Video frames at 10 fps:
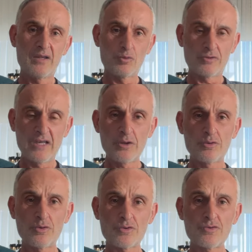Notere
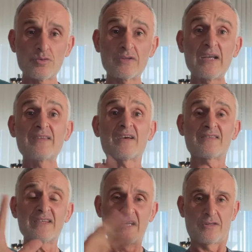götürüyorsunuz. Notara
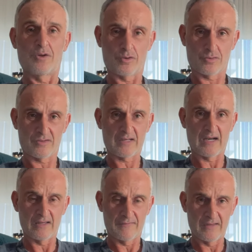tasdik ettiriyorsunuz
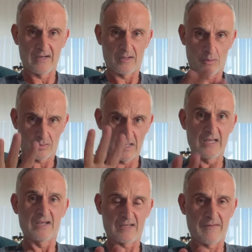karar defterinin o
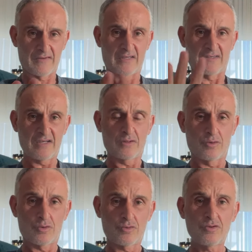ilgili sayfası. Tasdik
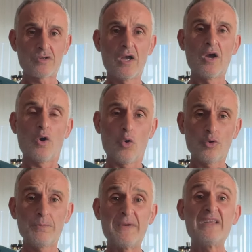ettiriyorsunuz.
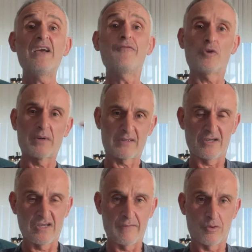Onu PDF
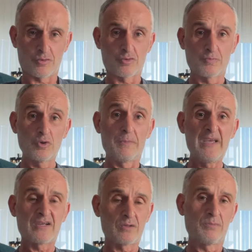formatına çeviriyorsunuz. Bunu
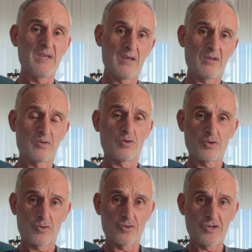bir,
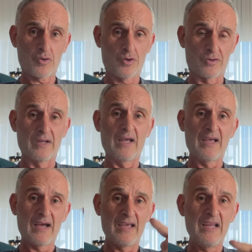bir köşeye koyun.
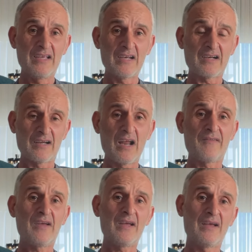Yani ilgili
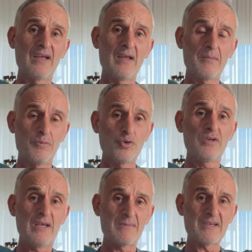karar ve
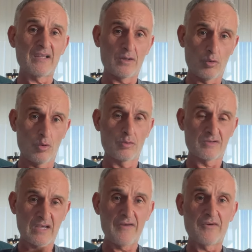bütün imzaların olduğu
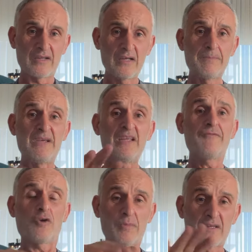sayfaları
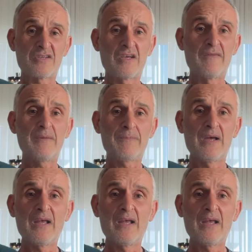PDF formatına çevirip